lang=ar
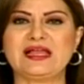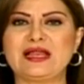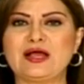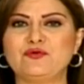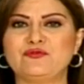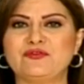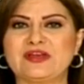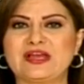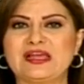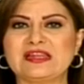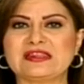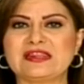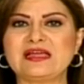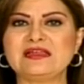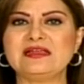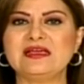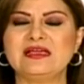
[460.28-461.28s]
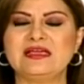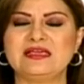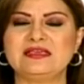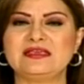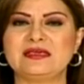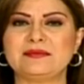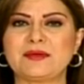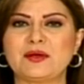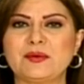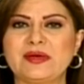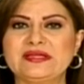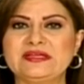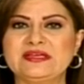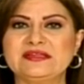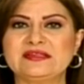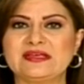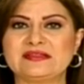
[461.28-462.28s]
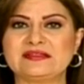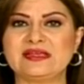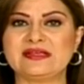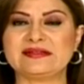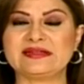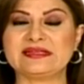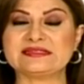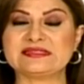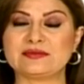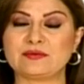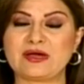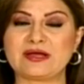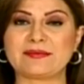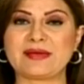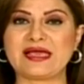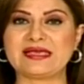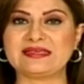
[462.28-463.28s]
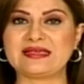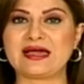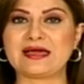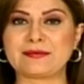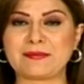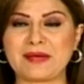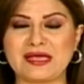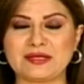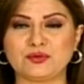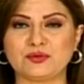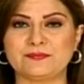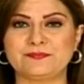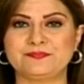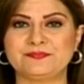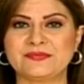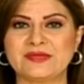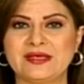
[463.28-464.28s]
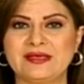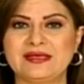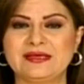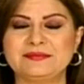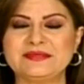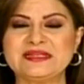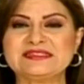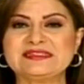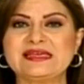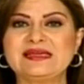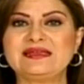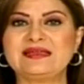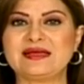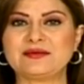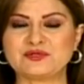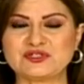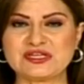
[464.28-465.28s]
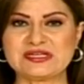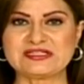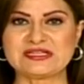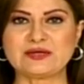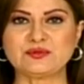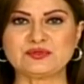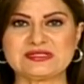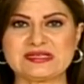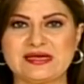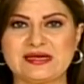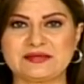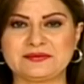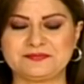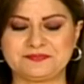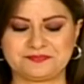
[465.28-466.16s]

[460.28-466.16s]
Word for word: الاوفر حظا هي مواليد 2 3 و4 ايار مايو ننتقل لبرج الجوزاء